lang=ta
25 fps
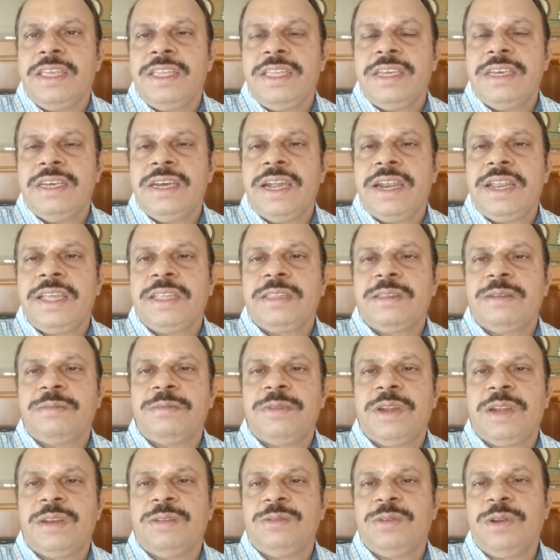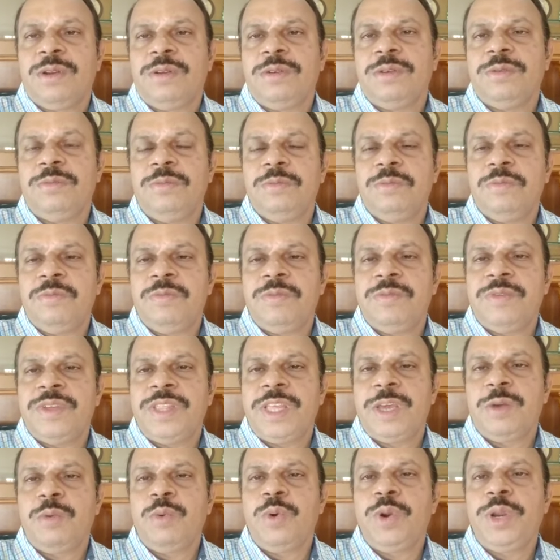இது அனைத்தும் நான்
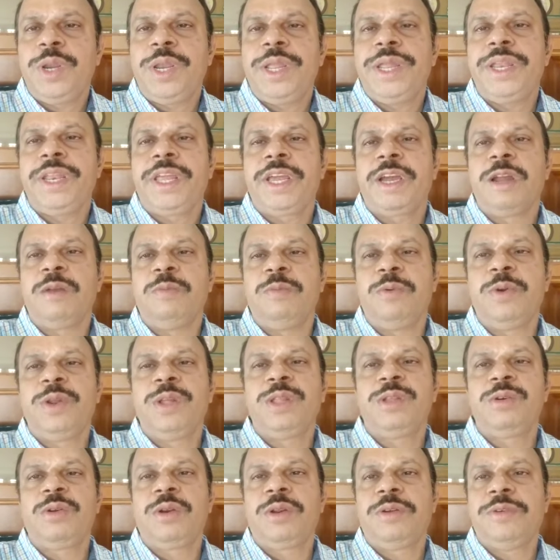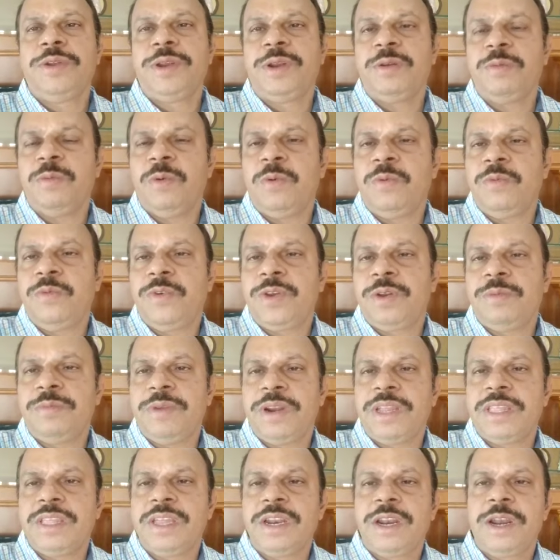சொல்லுவதை ஒட்டி நீங்கள் புரிந்து கொள்ள வேண்டும் ஒவ்வொரு
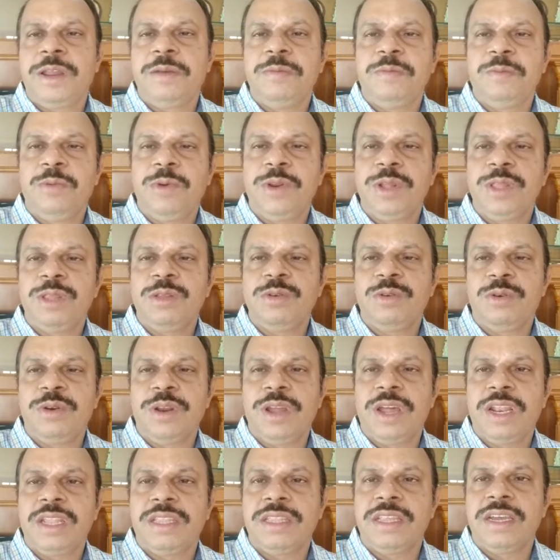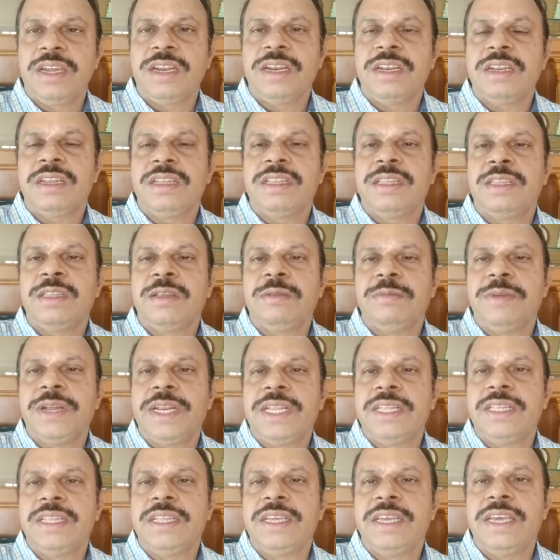மனிதர்களையும் புரிந்து கொண்டால்தான் இந்த
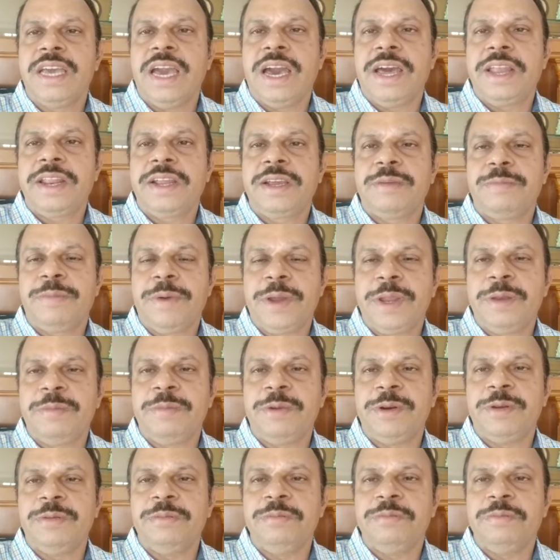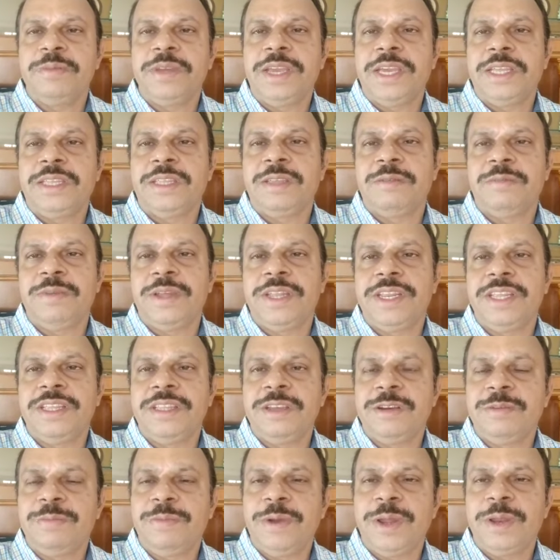மருந்து யாருக்கு பயன்படும் எந்த மாதிரி
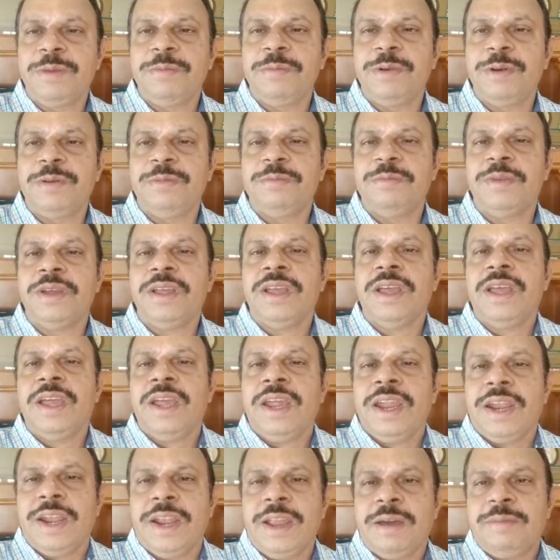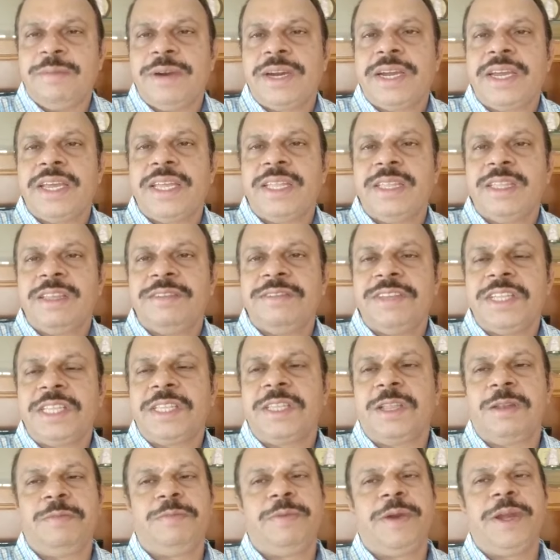இதுக்கு பயன்படும் நமக்கு எந்த
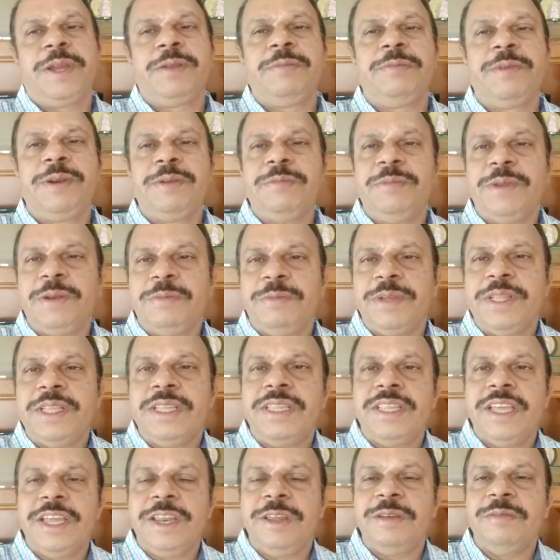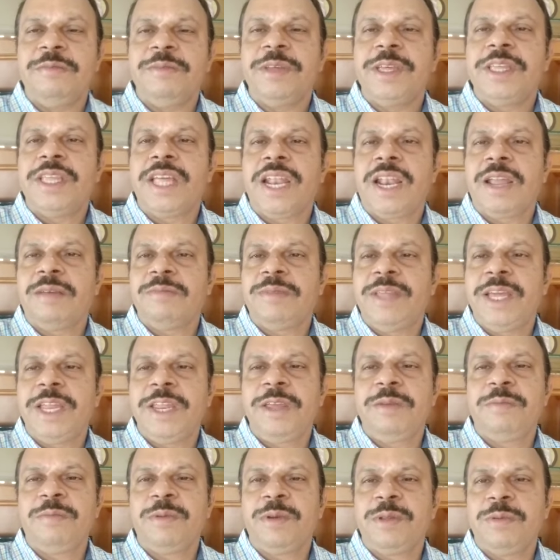விதத்தில் பயன்படும் என்பது தெரியும் இதெல்லாம்
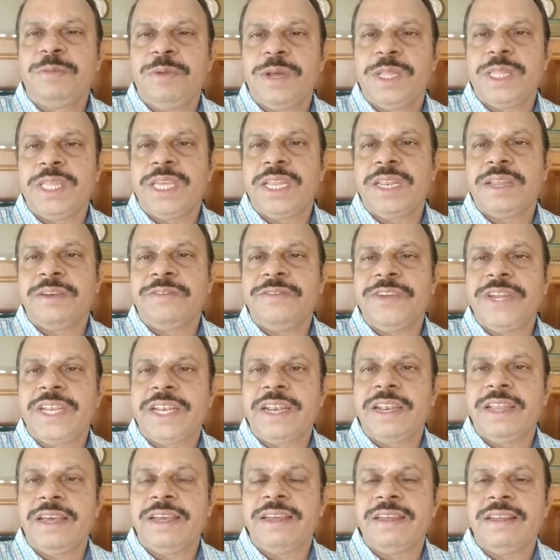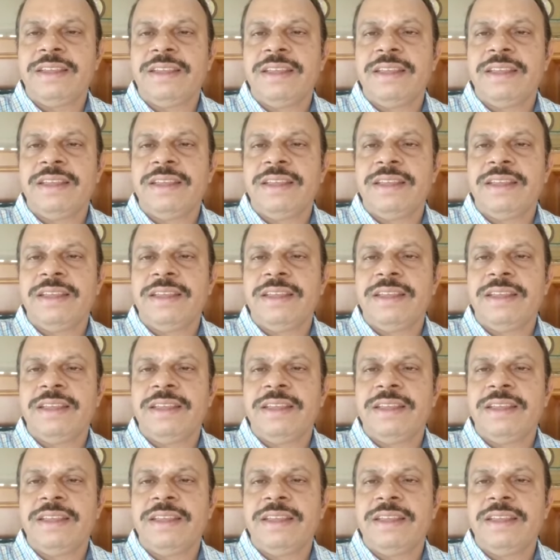தெரியும் போது பார்த்தீங்கன்னா வீட்டில்